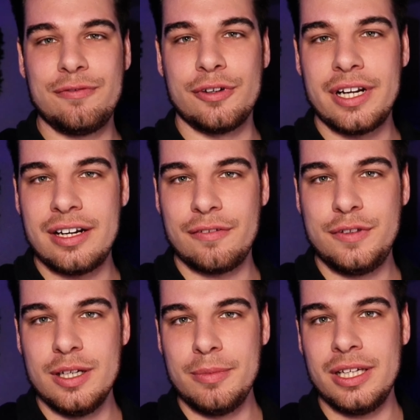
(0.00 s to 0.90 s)
von deiner
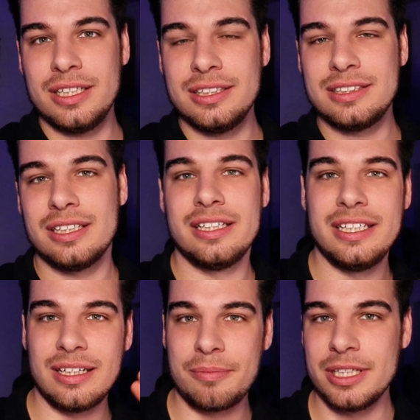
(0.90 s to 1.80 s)
Firma ist,
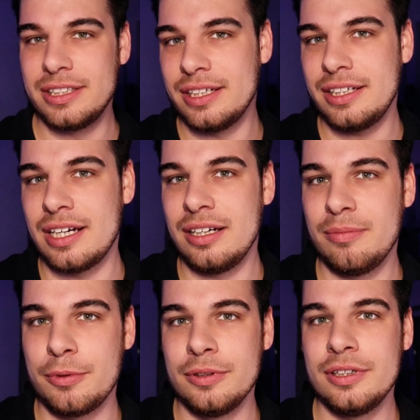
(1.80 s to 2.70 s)
nicht am Internet
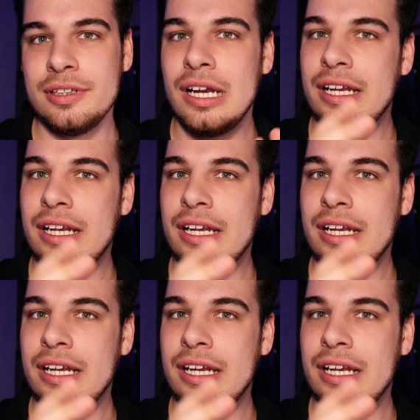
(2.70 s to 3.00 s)
eingebunden.